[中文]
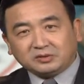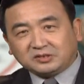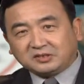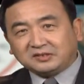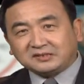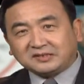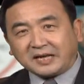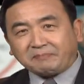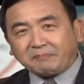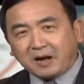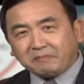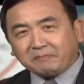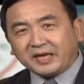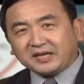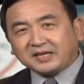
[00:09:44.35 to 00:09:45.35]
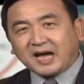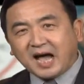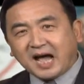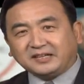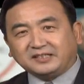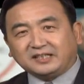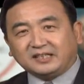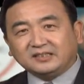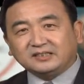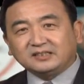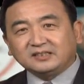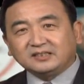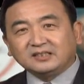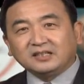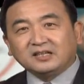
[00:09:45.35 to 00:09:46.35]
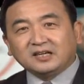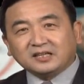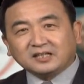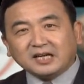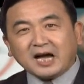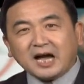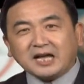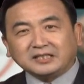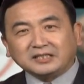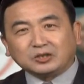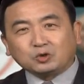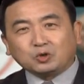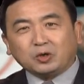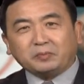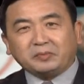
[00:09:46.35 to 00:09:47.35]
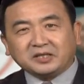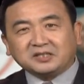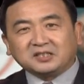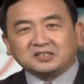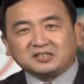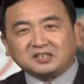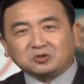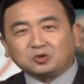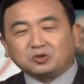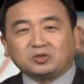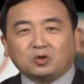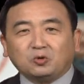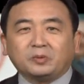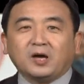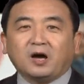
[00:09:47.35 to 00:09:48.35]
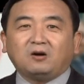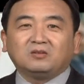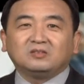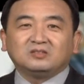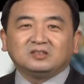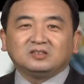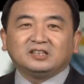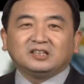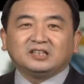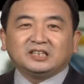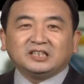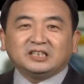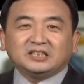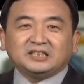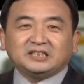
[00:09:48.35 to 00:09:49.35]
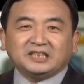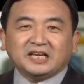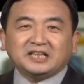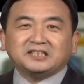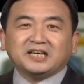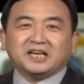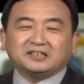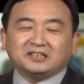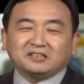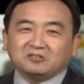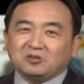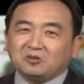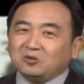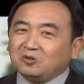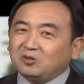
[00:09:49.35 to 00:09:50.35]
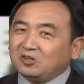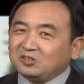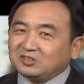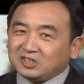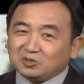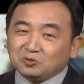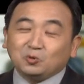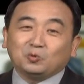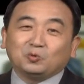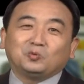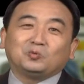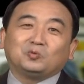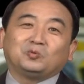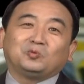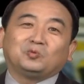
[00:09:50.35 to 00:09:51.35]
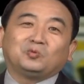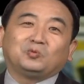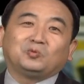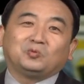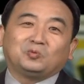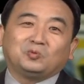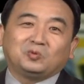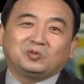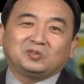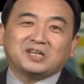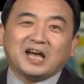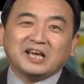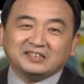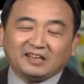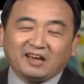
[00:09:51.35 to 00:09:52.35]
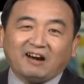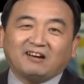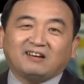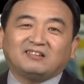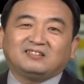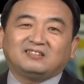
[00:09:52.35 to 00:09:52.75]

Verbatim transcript: 只在旁边看着魁北克省去投票，险能够成功，差一点儿。